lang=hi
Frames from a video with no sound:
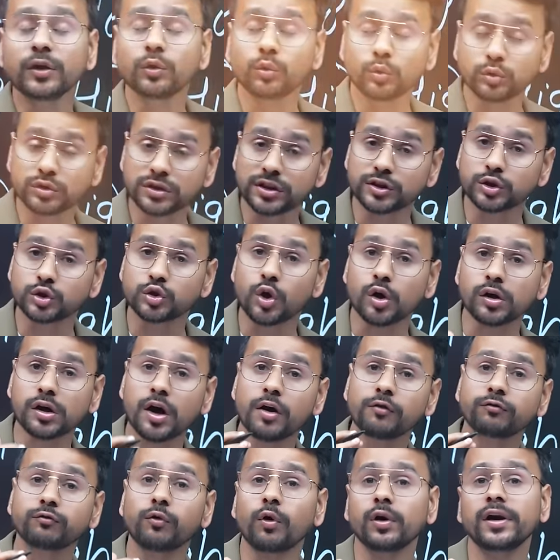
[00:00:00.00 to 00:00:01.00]
उस स्टॉक
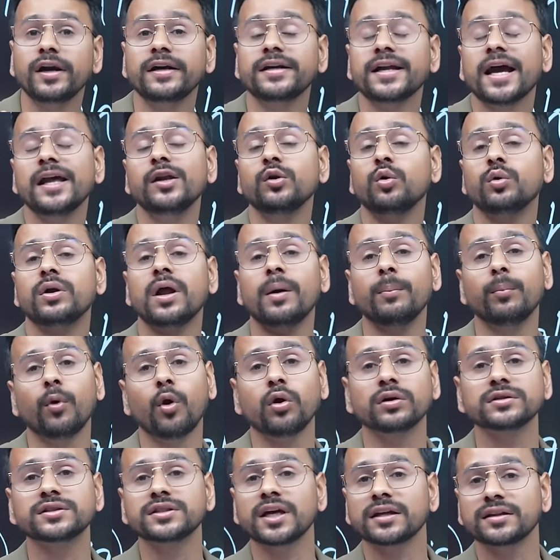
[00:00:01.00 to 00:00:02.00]
का वॉलेटाइल होना
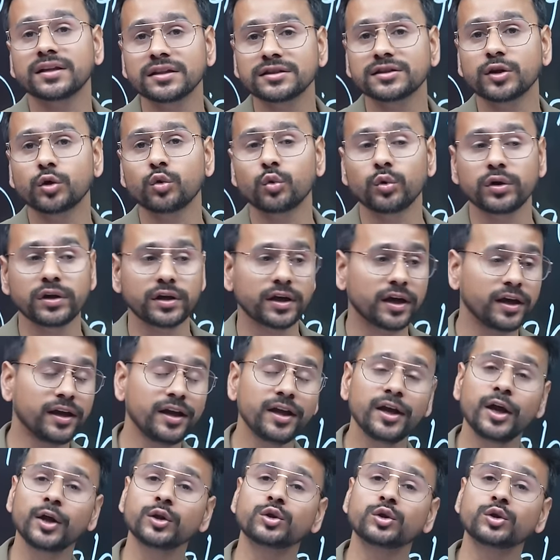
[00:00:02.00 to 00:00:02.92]
बहुत ज़्यादा ज़रूरी है